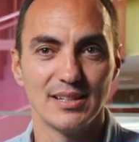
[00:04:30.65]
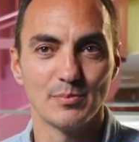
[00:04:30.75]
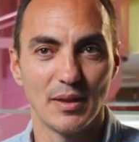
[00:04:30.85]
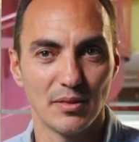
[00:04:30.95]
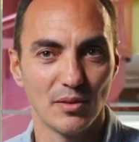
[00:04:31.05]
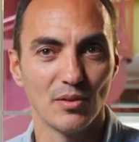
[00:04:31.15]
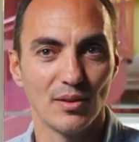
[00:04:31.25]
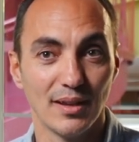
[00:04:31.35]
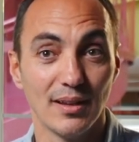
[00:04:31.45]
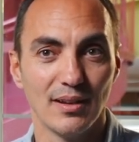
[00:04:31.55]

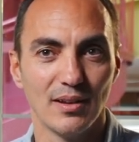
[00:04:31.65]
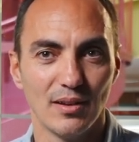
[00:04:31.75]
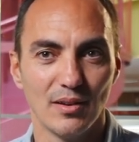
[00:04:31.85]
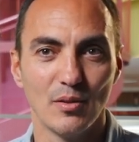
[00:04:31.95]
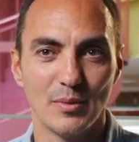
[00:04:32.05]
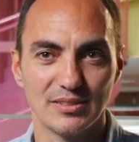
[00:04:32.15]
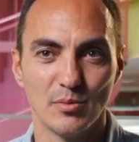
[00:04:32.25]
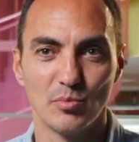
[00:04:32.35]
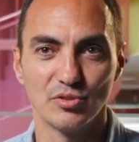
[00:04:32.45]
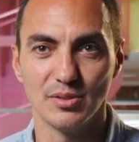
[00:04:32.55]
espacio lo máximo posible.